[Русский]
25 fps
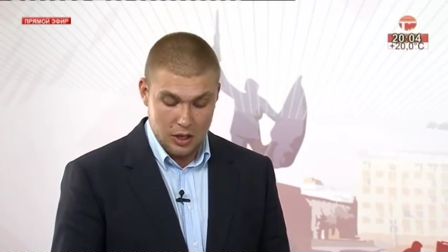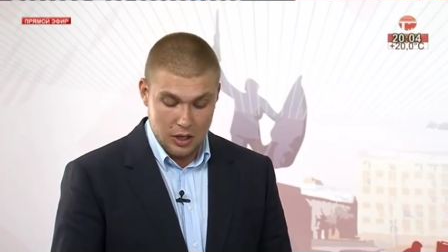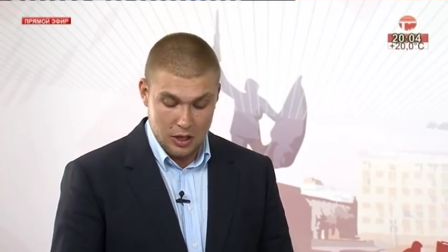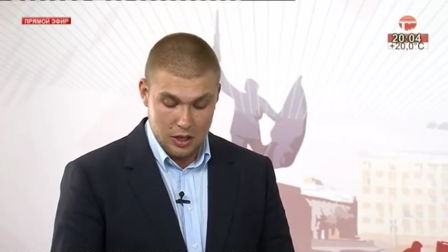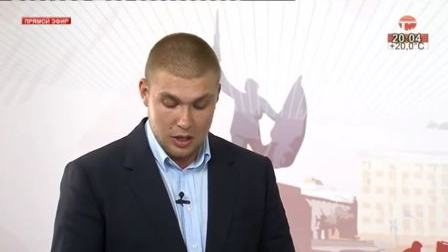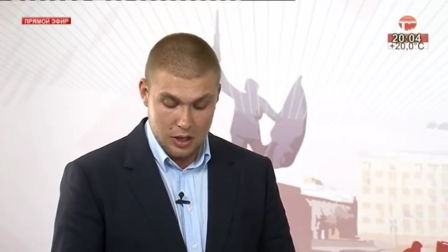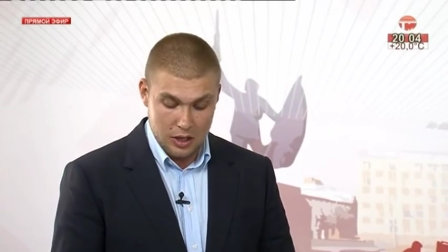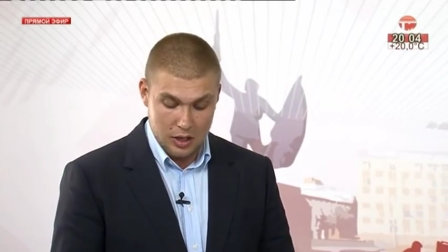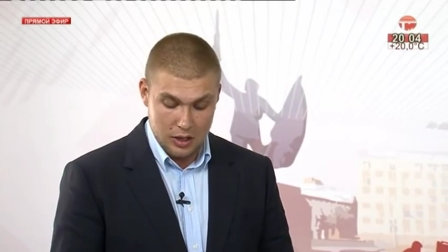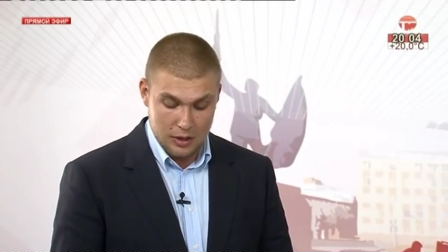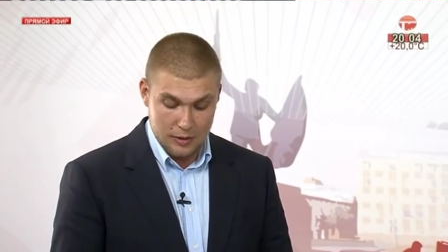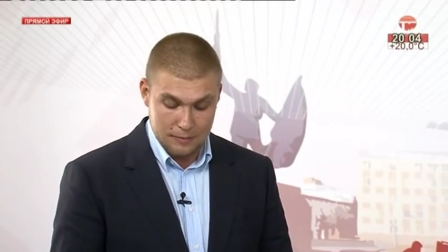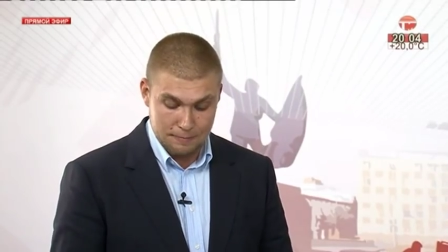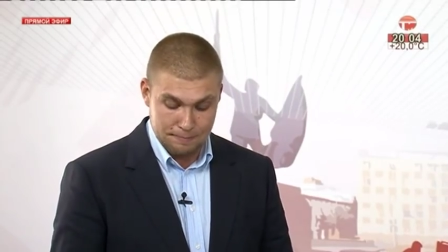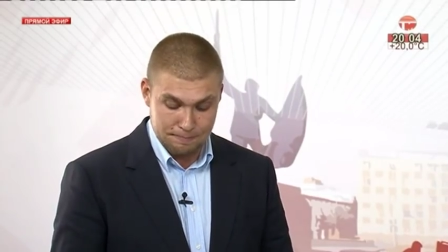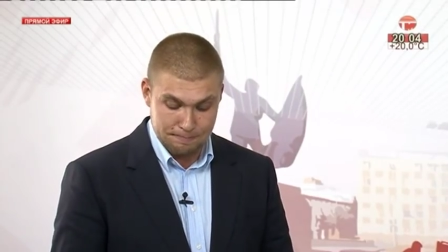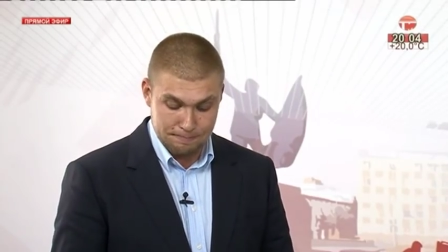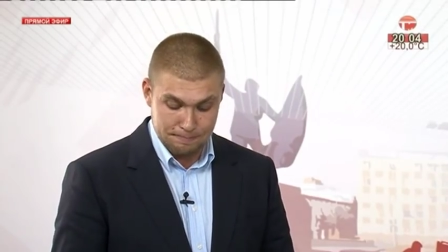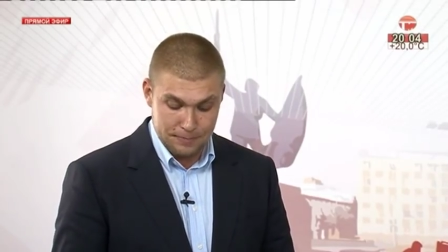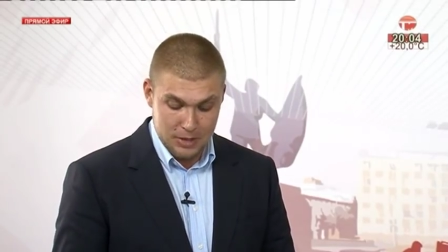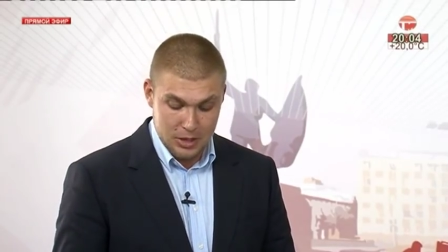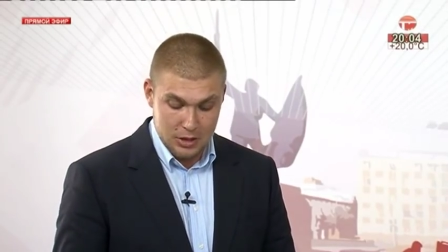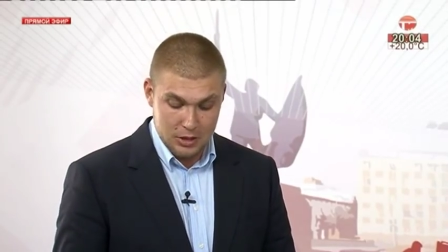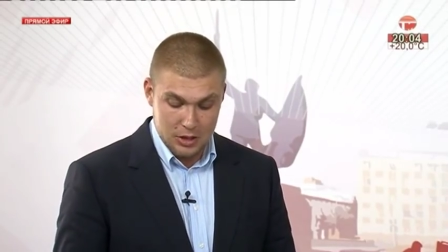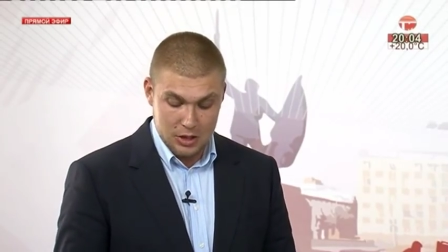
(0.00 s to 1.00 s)
а,
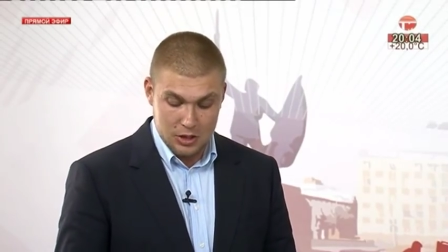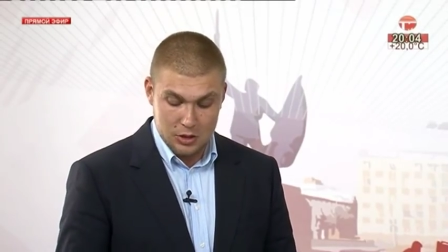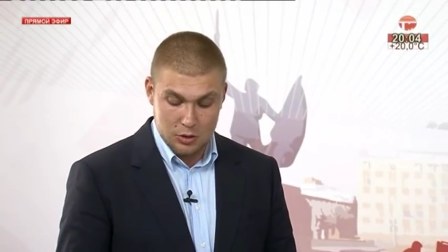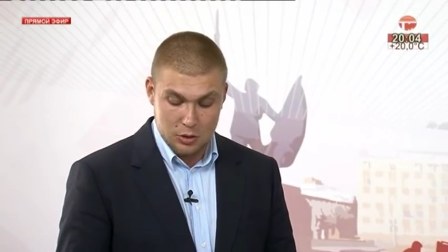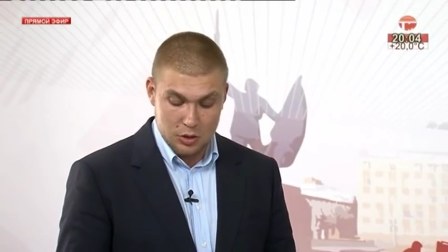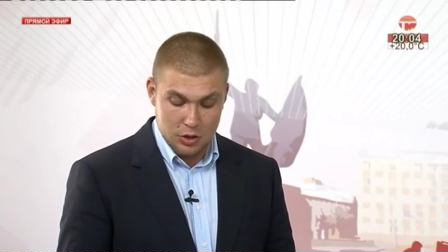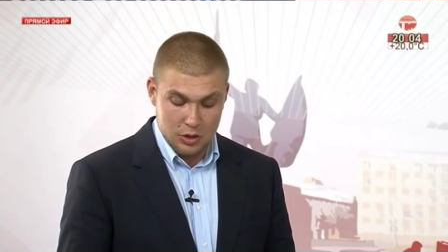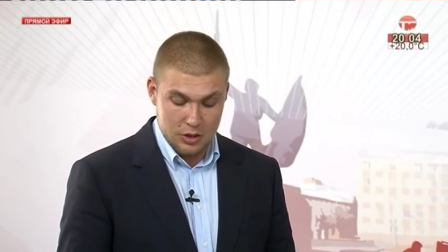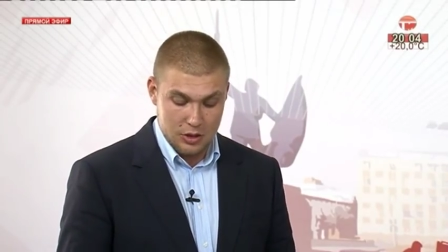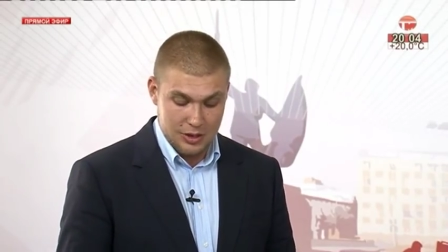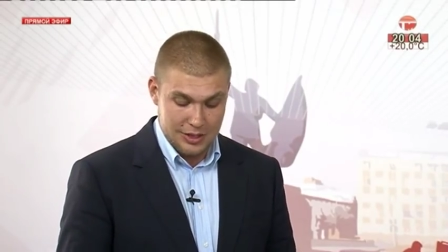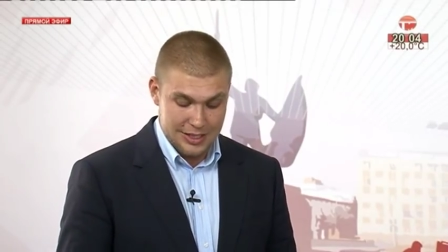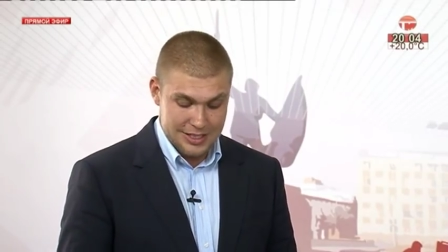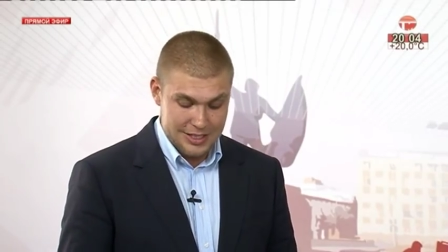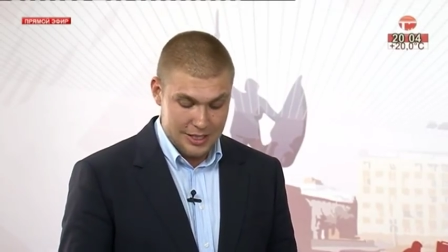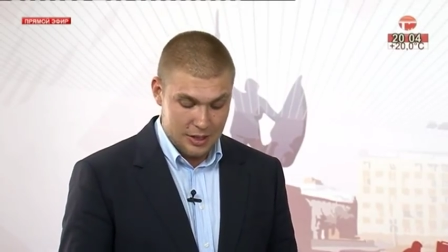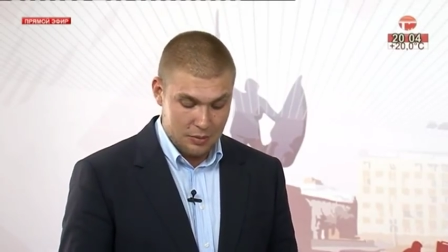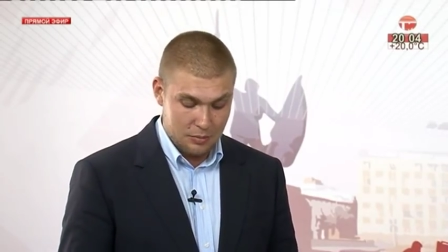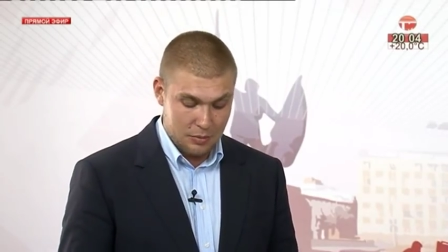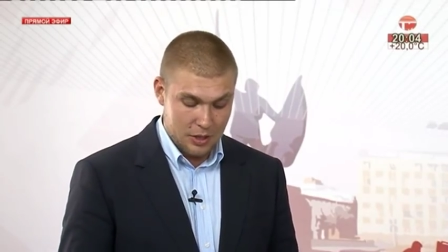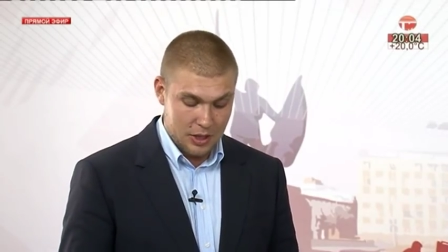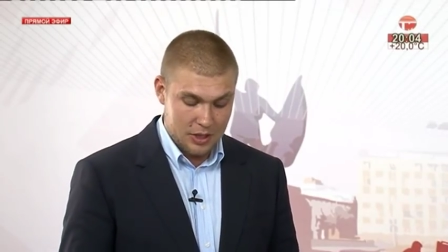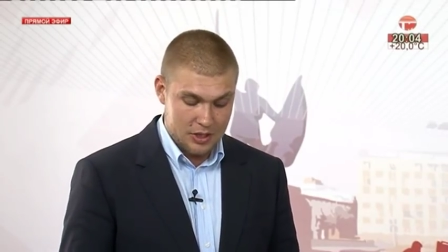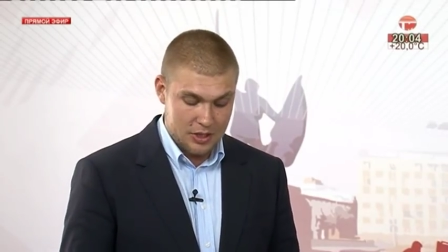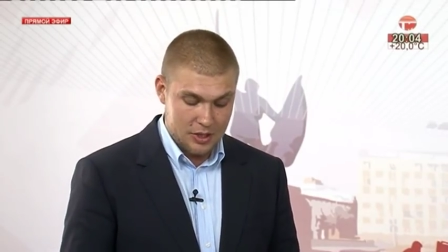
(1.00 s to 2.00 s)
мы настроены на
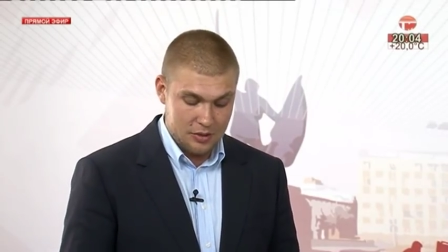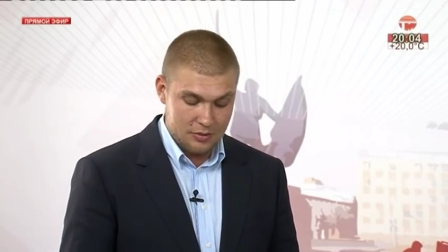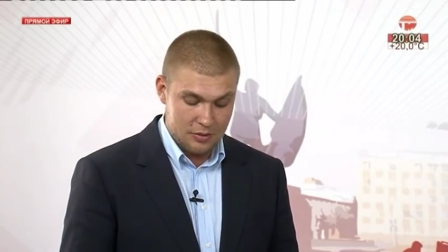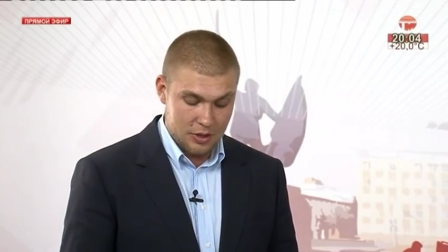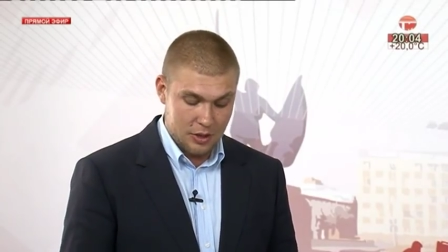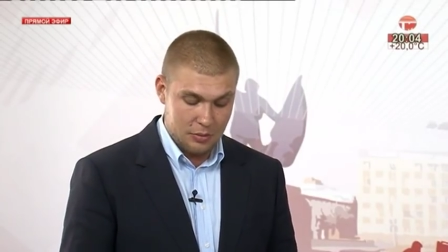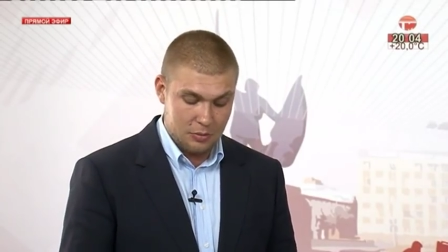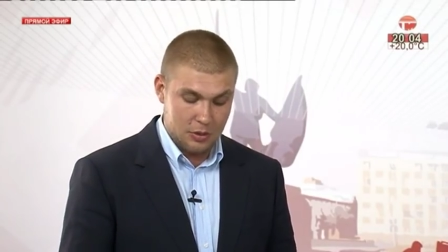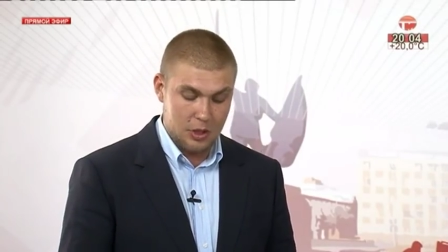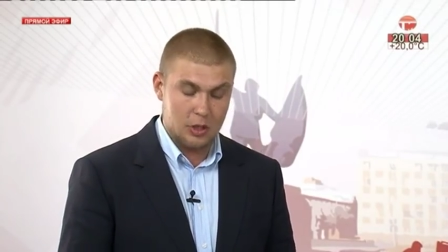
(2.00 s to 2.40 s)
самое активное